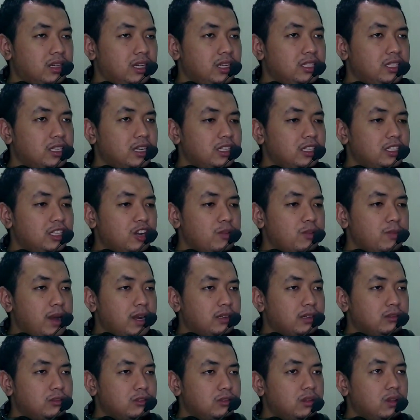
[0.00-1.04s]
Inilah
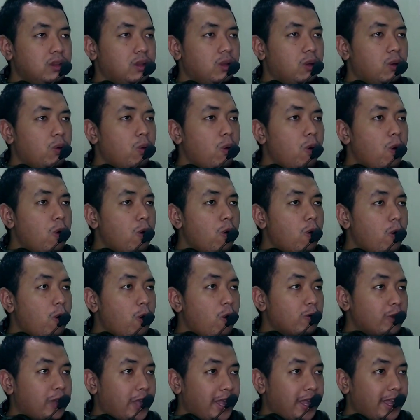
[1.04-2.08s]
jawabanku. Oh,
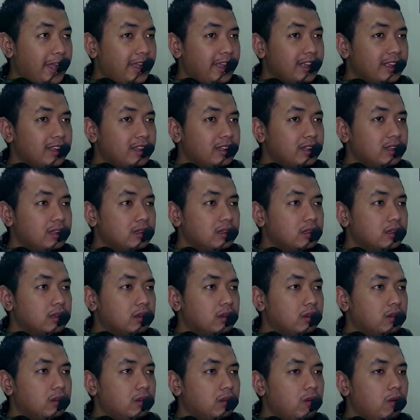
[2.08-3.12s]
oke. Okay.
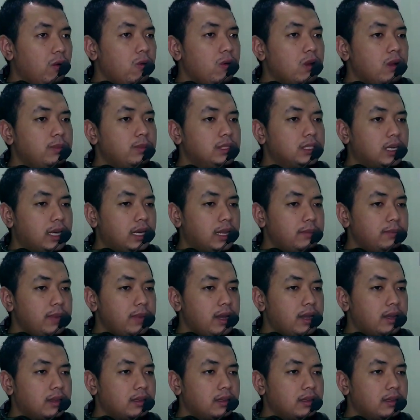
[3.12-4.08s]
Oh, nggak bisa nembak.